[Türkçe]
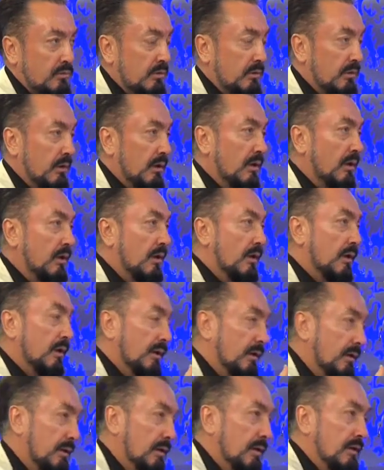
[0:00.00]
Çünkü
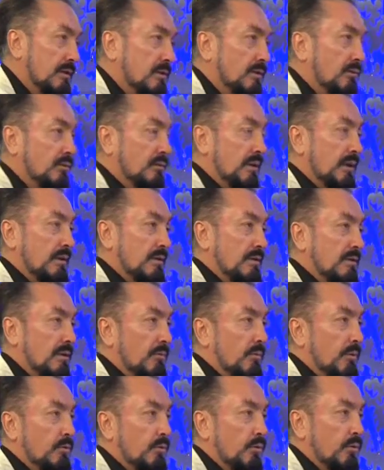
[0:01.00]
iyisin güzelsin
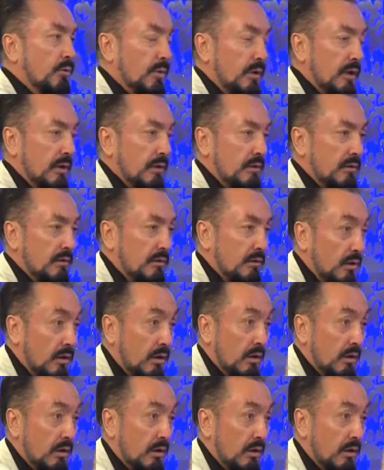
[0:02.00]
demek bu kolaydır.